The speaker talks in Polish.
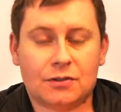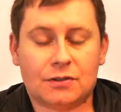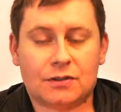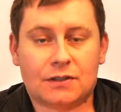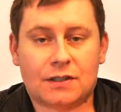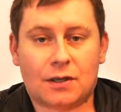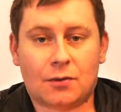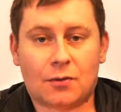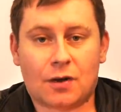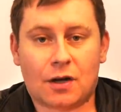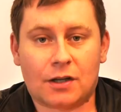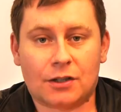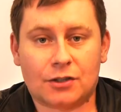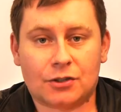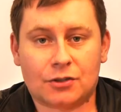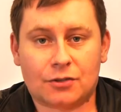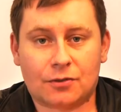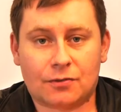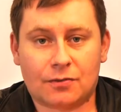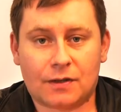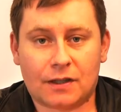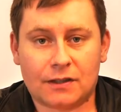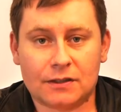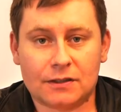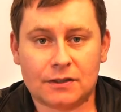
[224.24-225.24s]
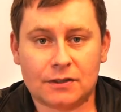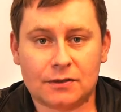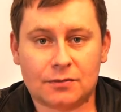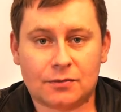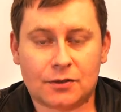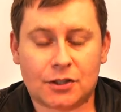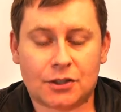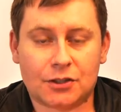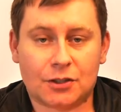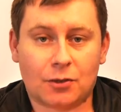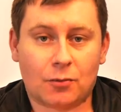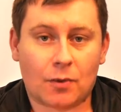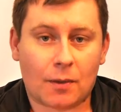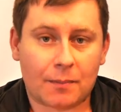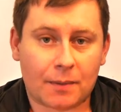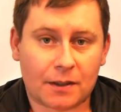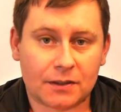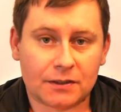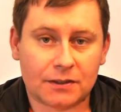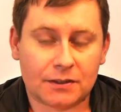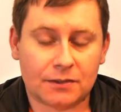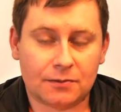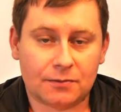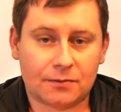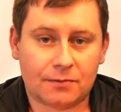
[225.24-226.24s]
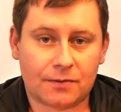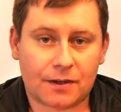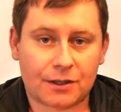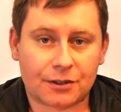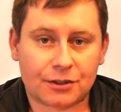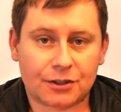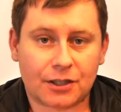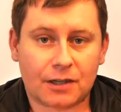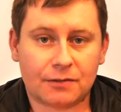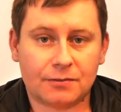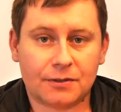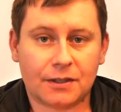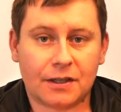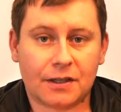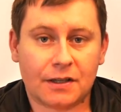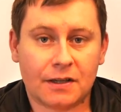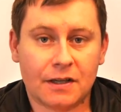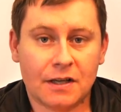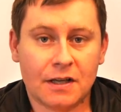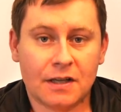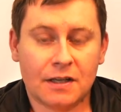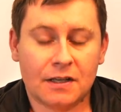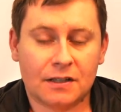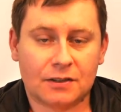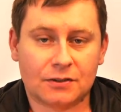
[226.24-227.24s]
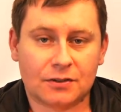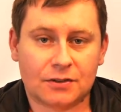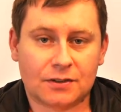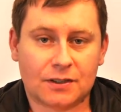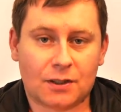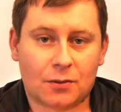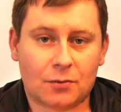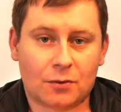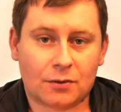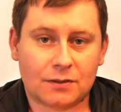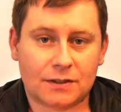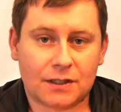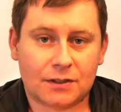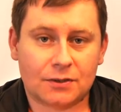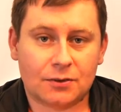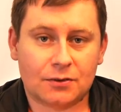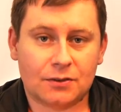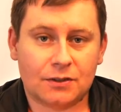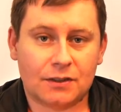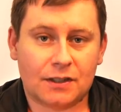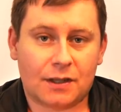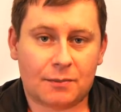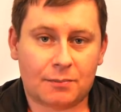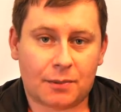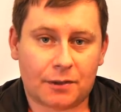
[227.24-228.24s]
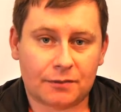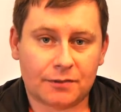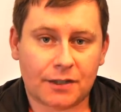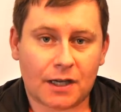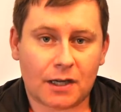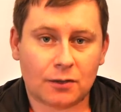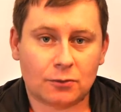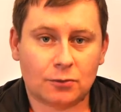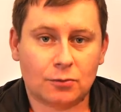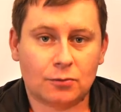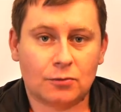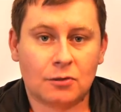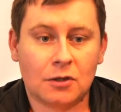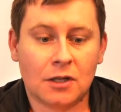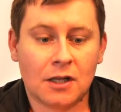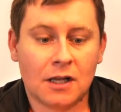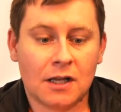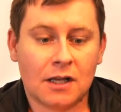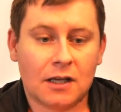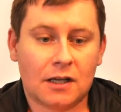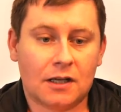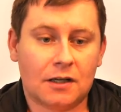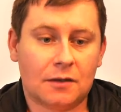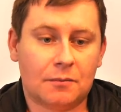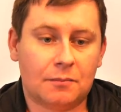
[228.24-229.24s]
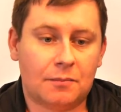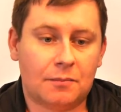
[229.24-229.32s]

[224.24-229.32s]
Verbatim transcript: został aresztowany w czasie łapanki w Warszawie, został osadzony na Pawiaku, y,